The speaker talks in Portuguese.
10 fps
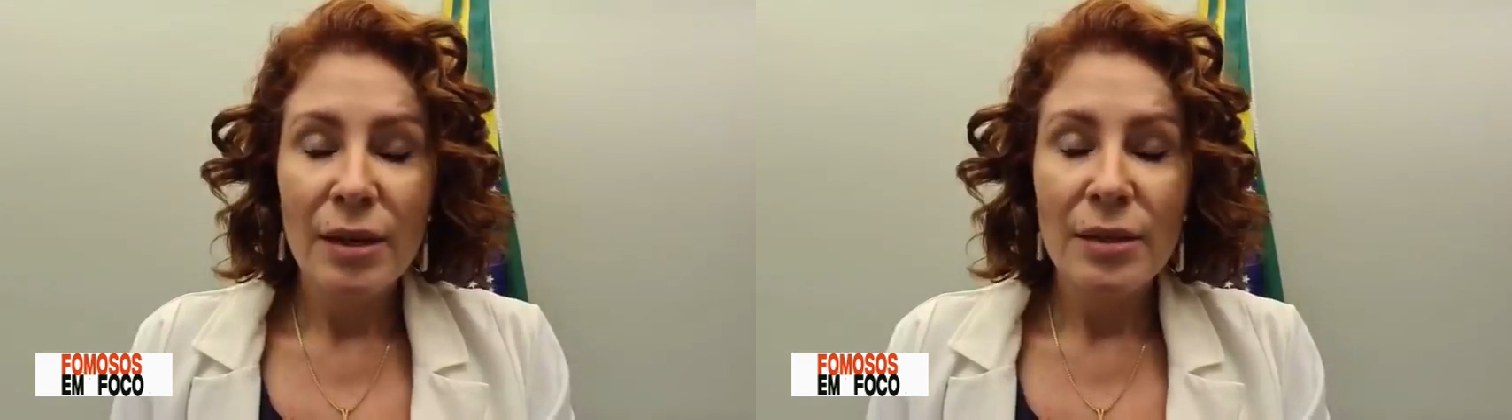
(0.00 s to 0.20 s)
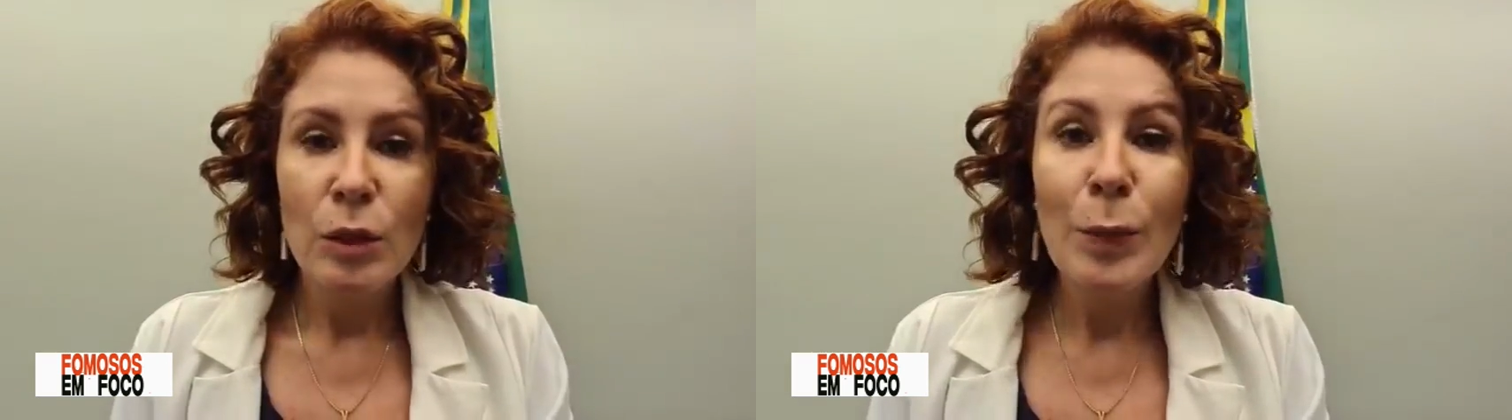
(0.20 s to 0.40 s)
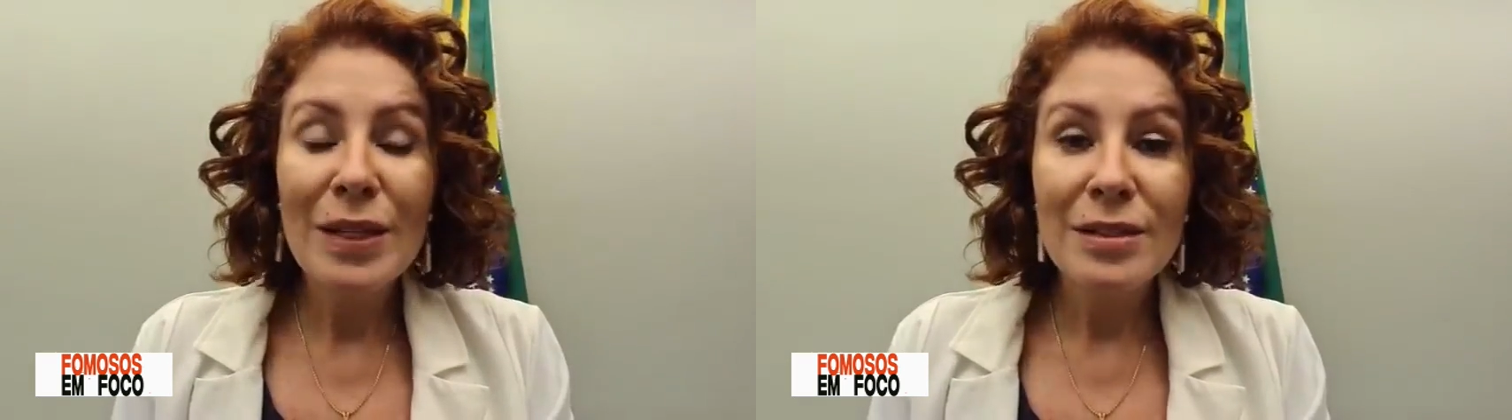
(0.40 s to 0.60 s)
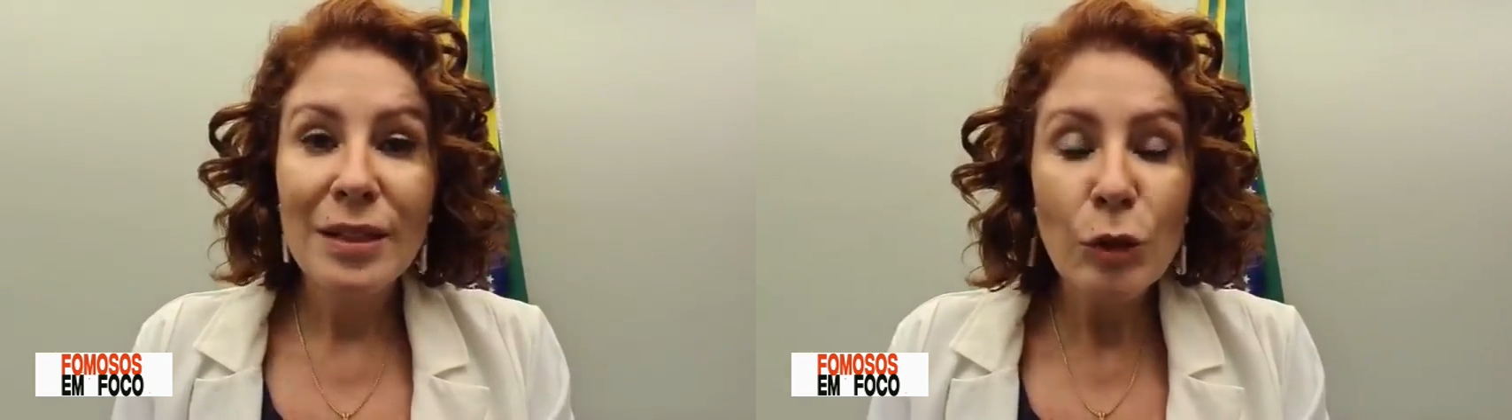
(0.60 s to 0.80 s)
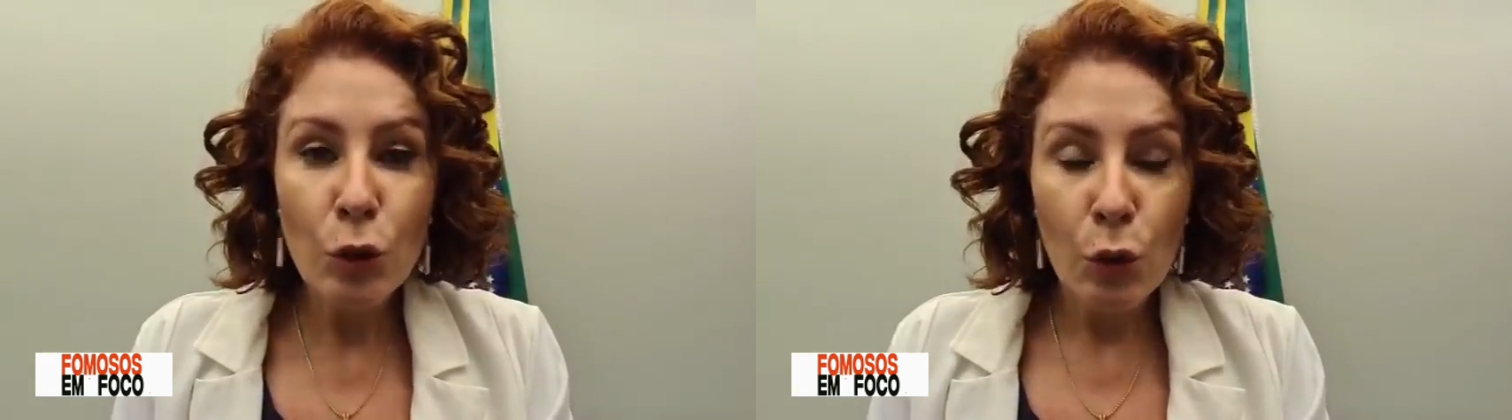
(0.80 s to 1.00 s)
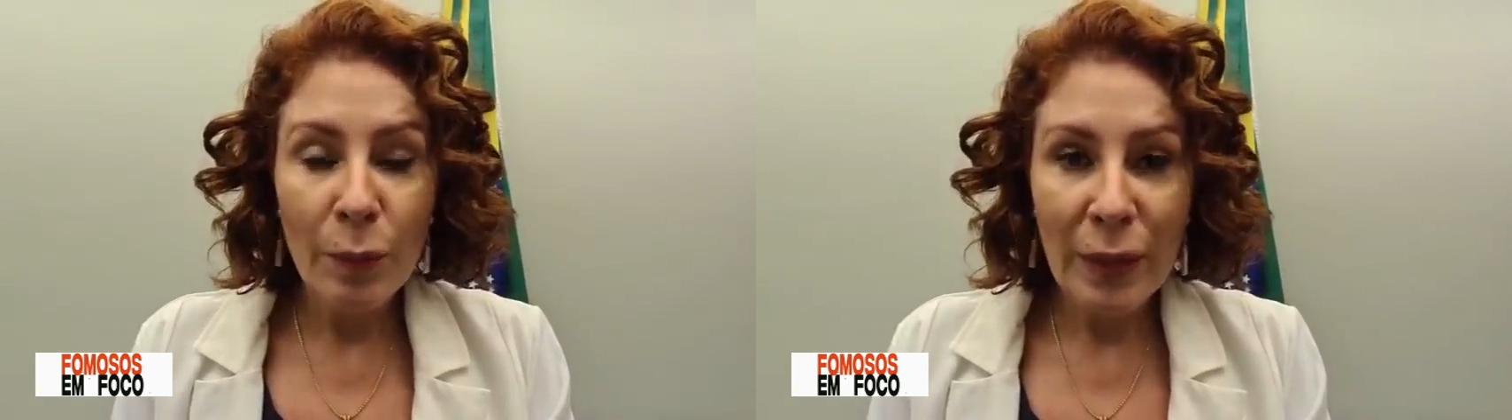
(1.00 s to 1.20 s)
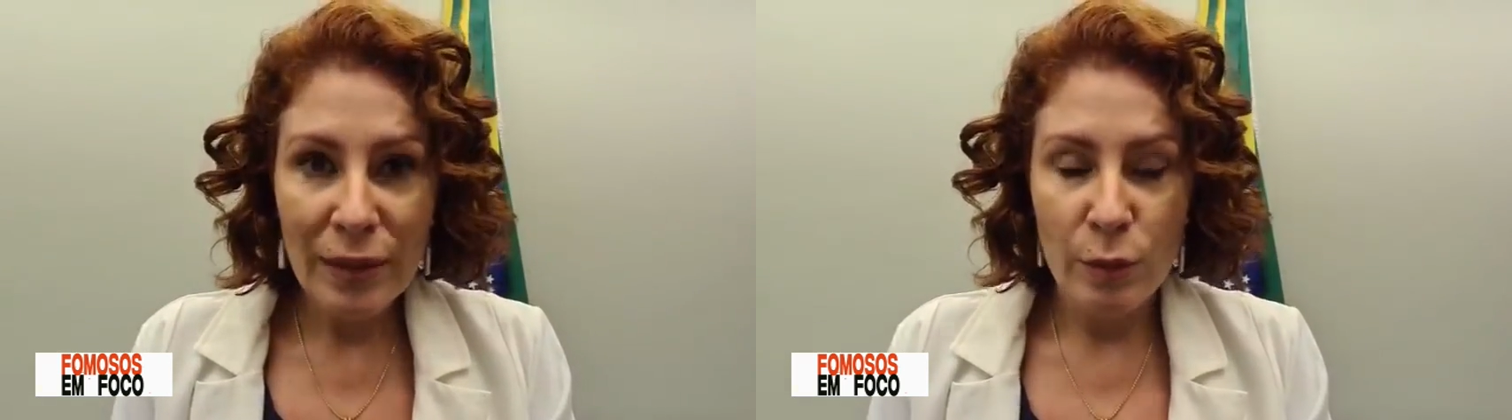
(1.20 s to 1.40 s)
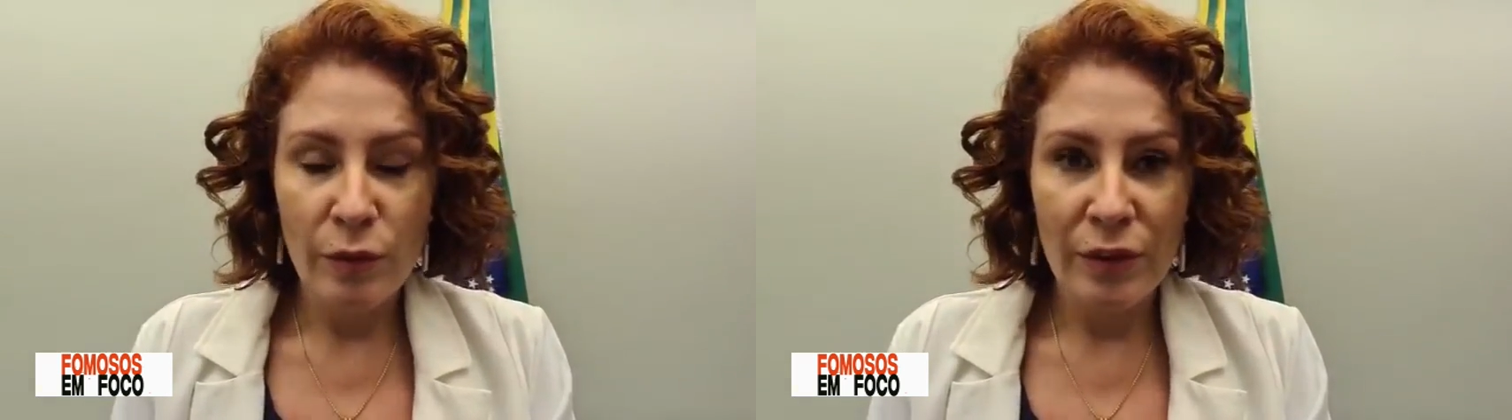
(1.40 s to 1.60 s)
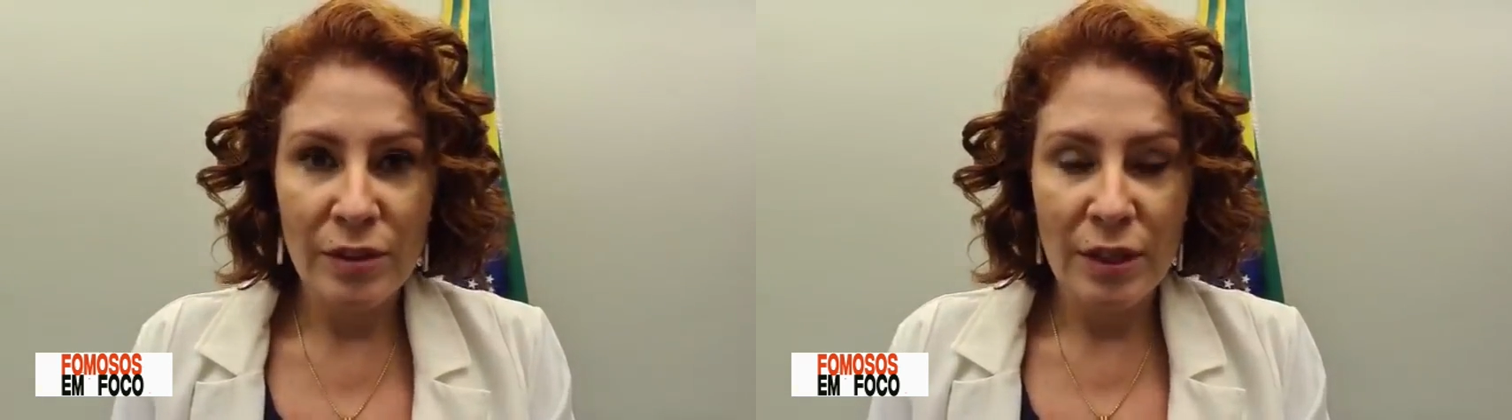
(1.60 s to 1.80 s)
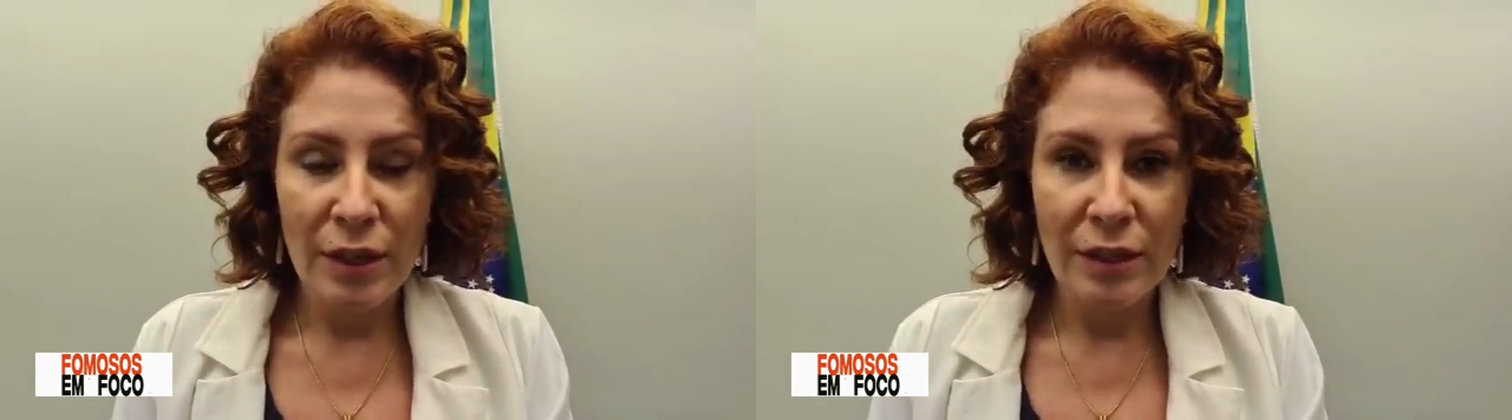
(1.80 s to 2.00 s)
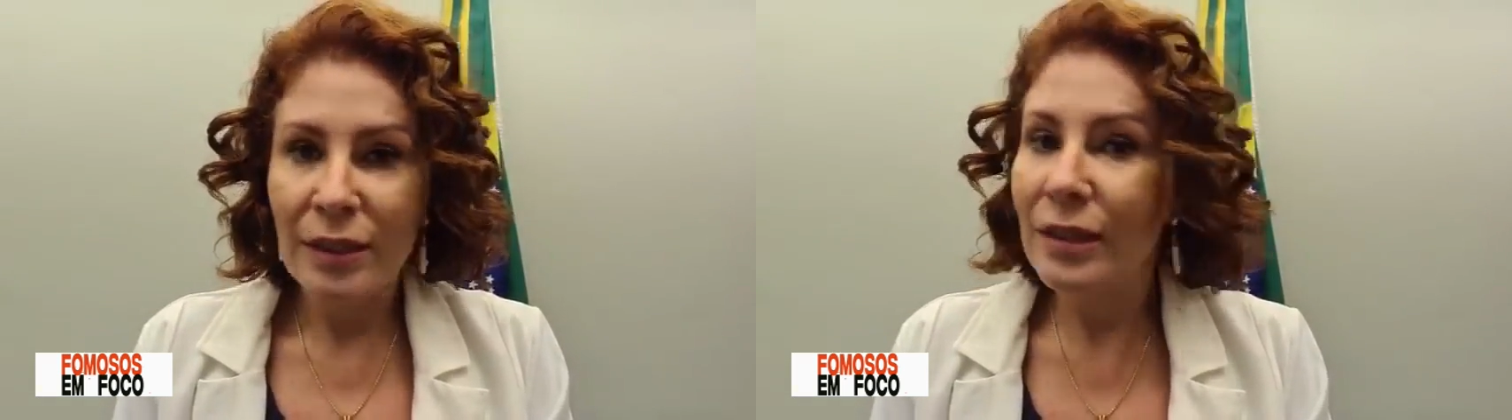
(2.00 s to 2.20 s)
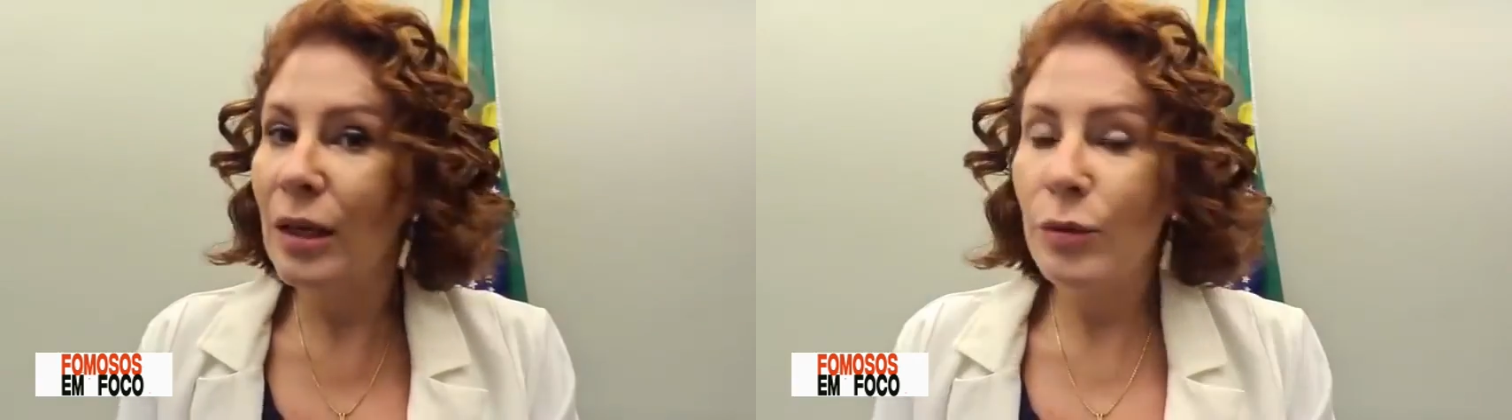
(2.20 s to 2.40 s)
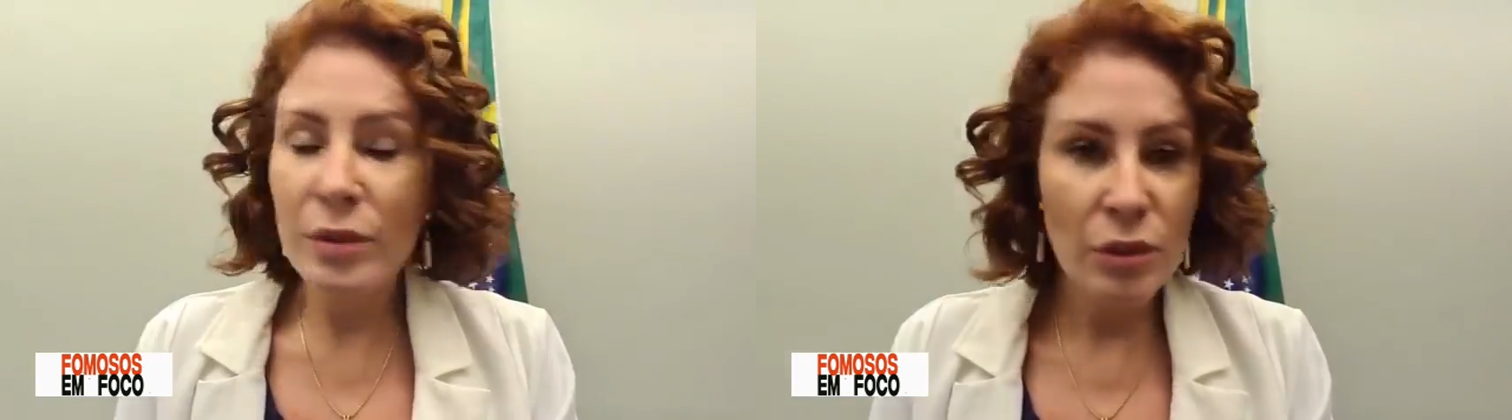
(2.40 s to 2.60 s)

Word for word: Se o presidente comprasse uma vacina que não